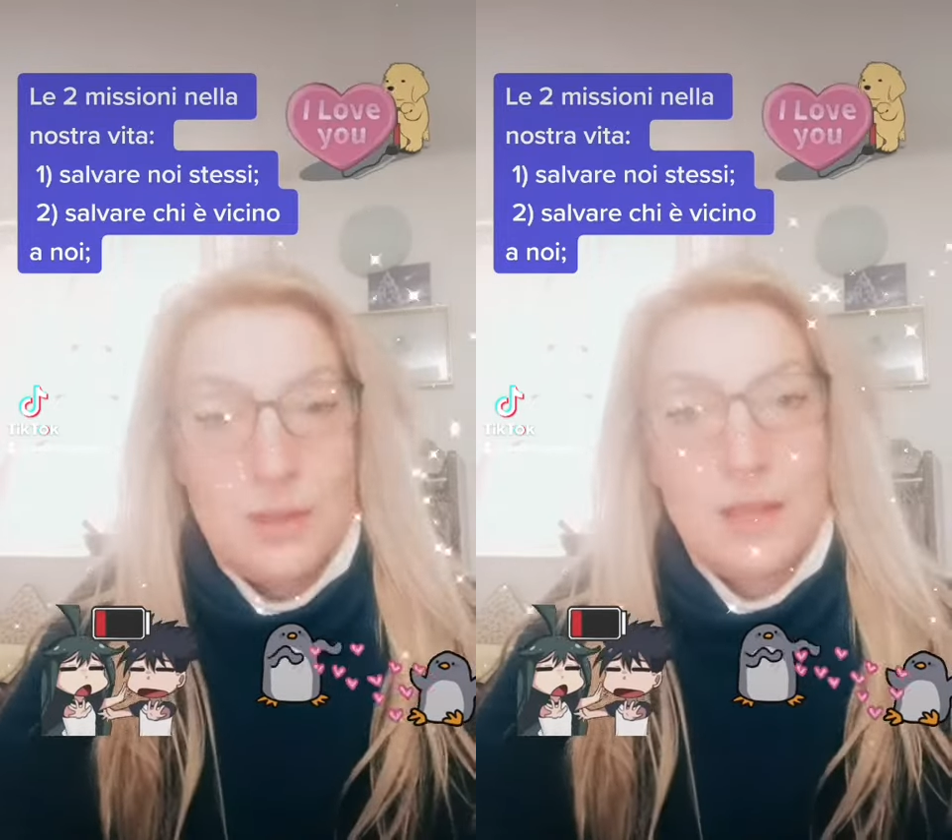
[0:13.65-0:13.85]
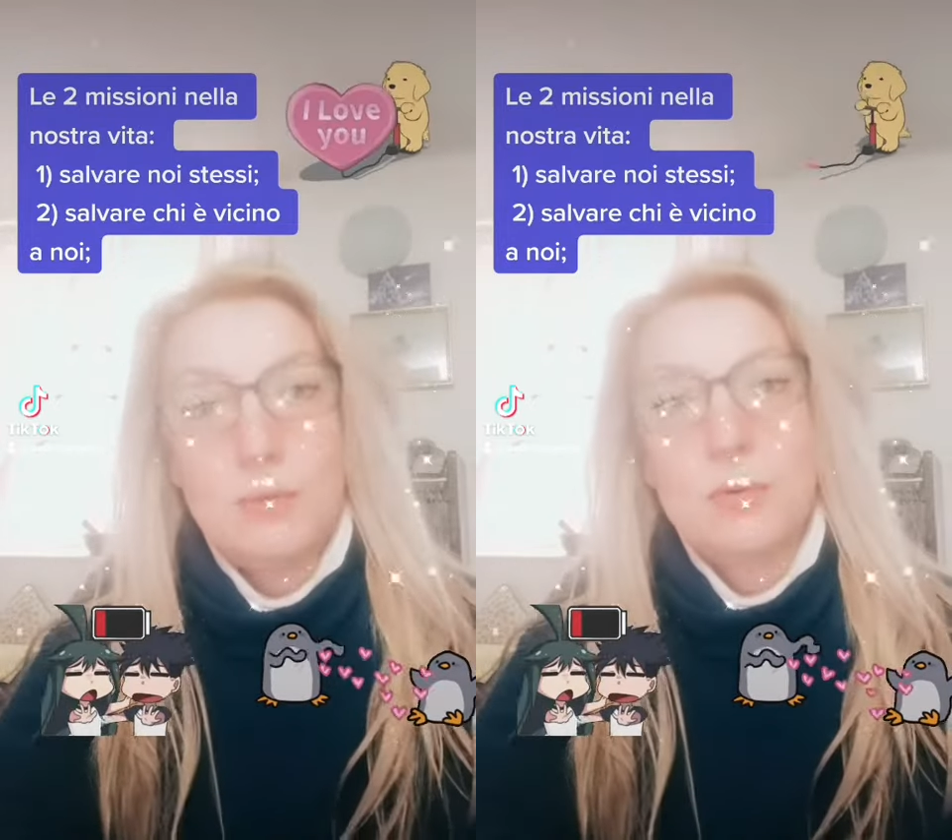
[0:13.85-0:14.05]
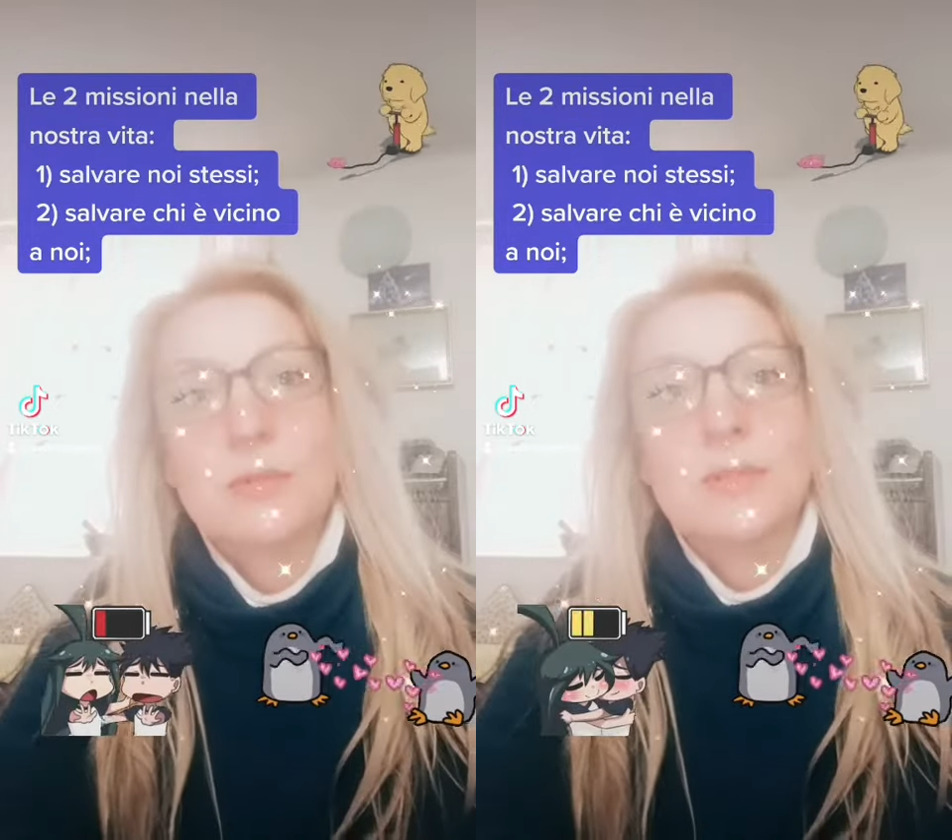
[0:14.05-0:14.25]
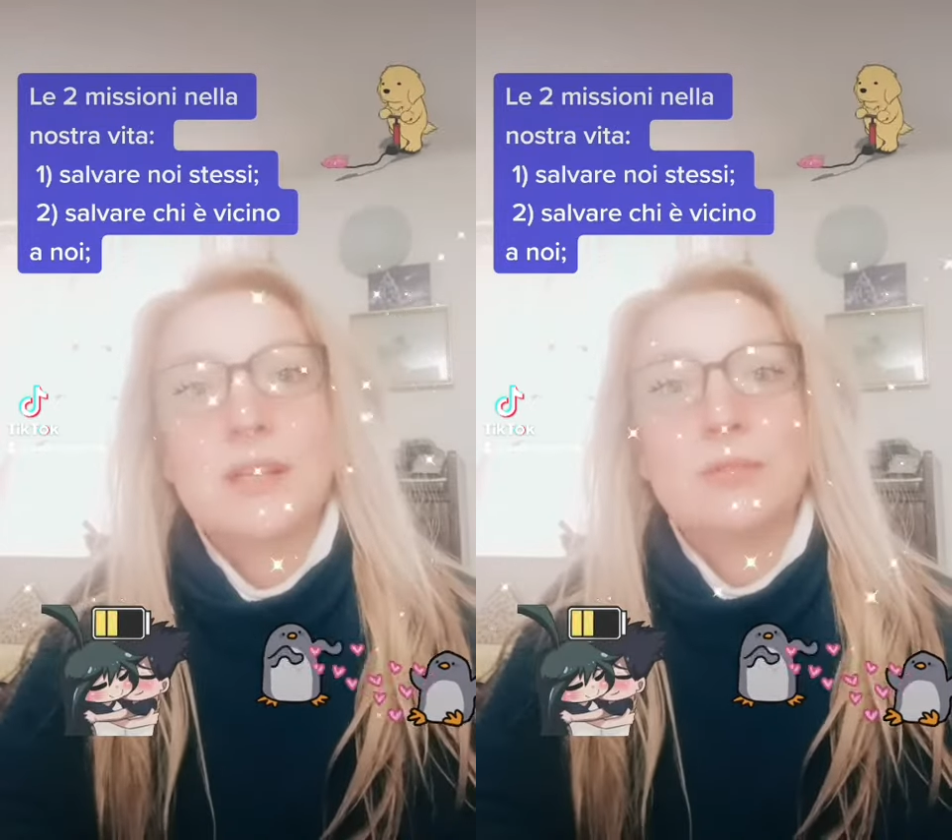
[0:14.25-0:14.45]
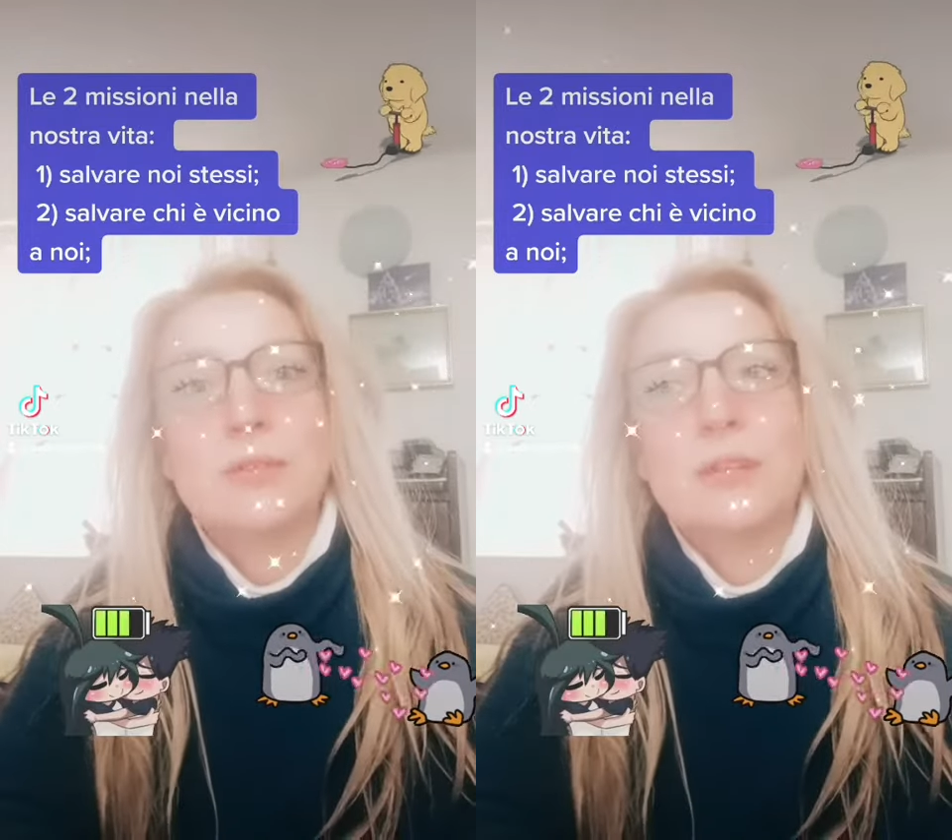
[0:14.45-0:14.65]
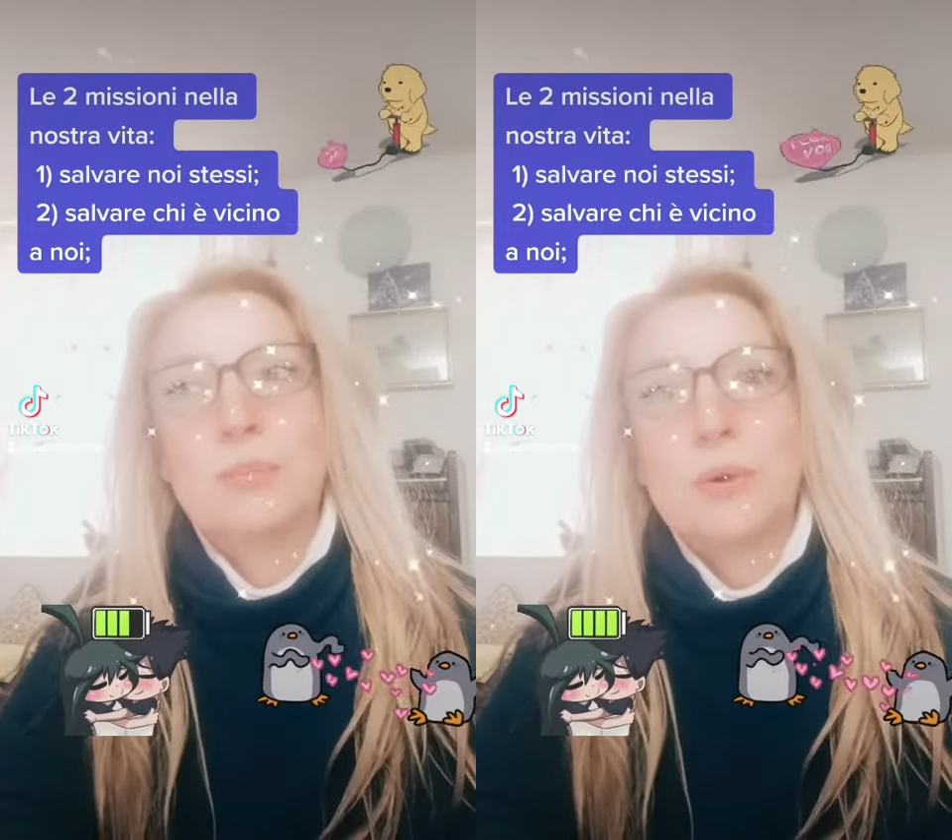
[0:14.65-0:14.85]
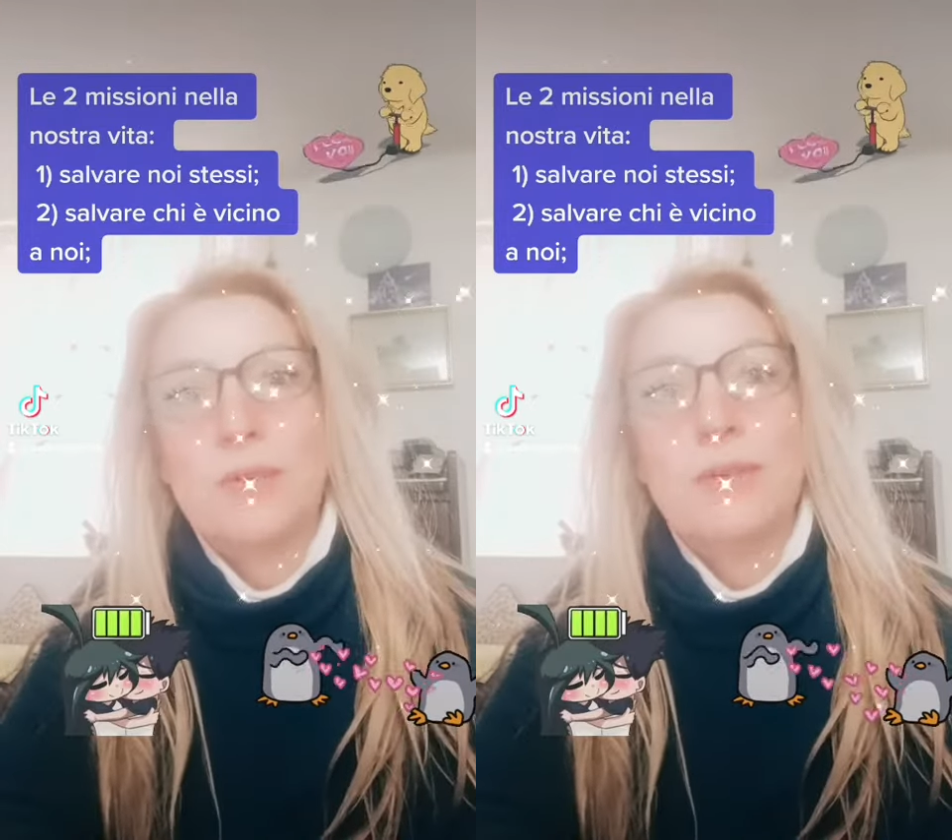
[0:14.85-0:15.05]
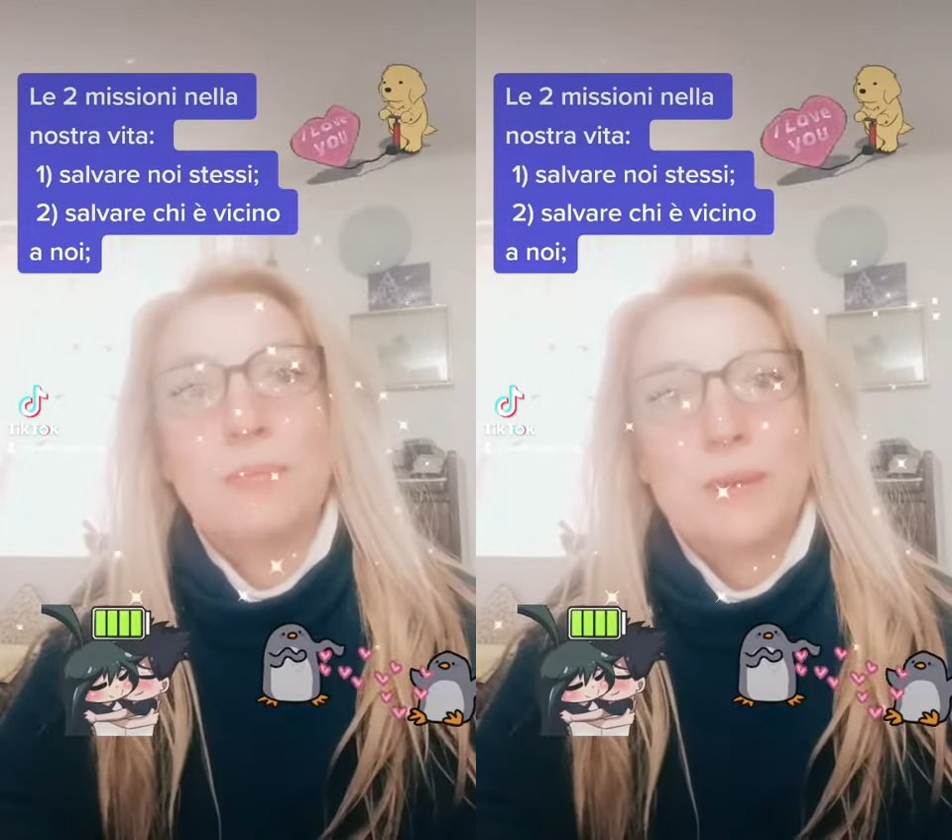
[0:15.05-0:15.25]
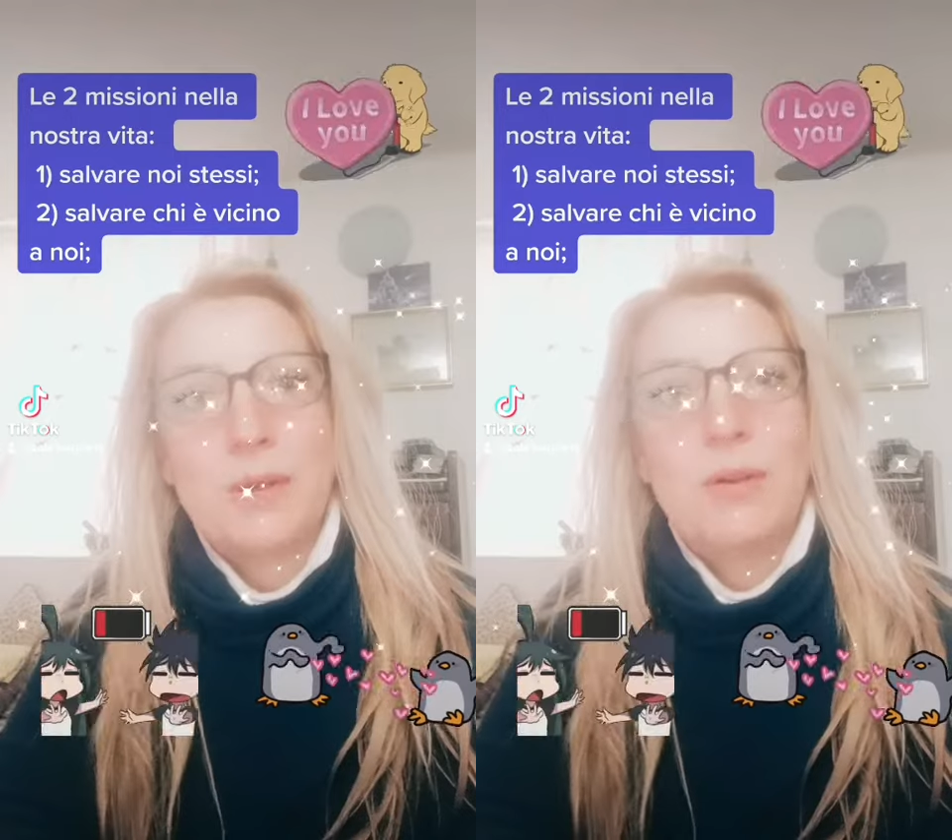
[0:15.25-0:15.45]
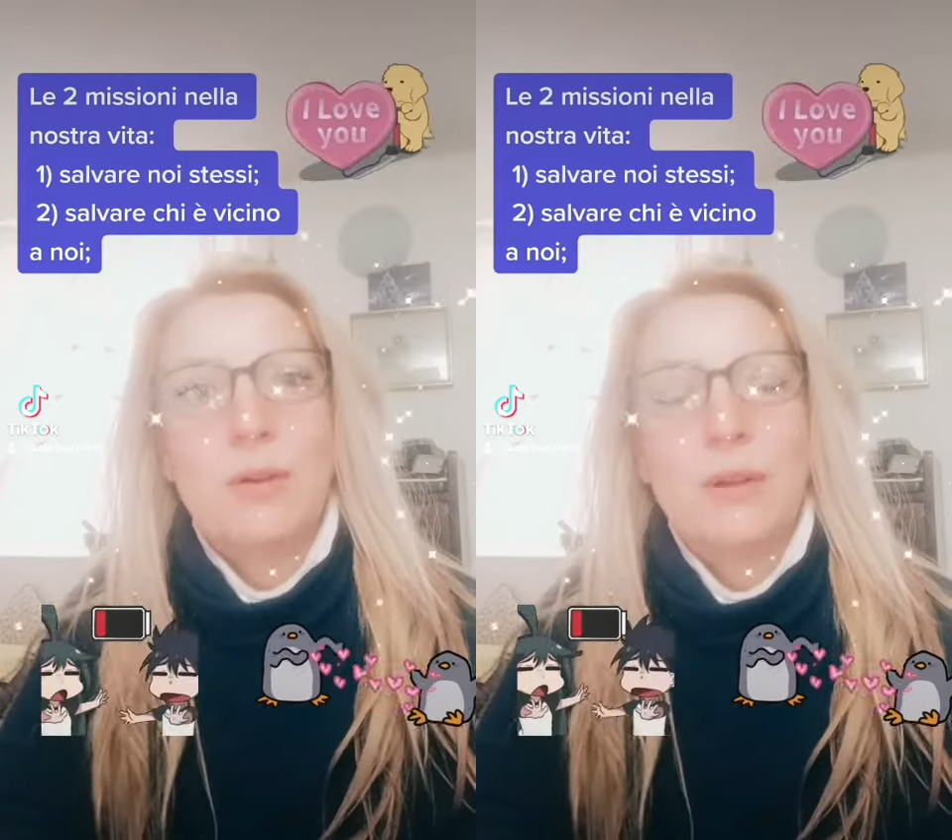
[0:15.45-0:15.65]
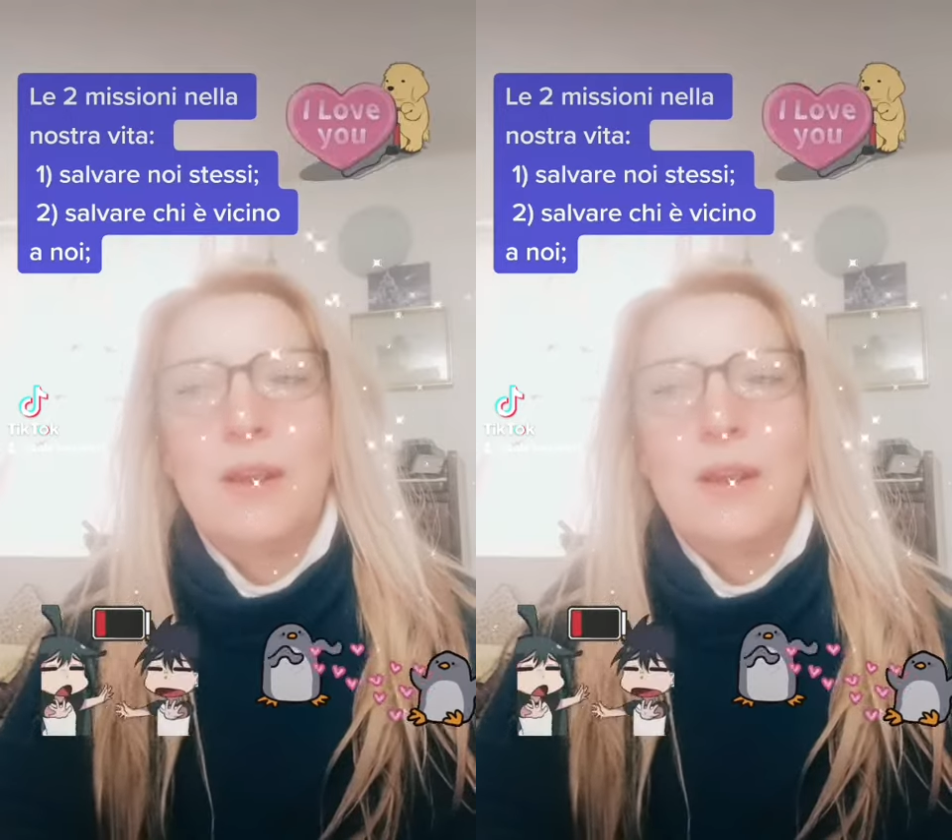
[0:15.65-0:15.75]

è un contratto di prova, però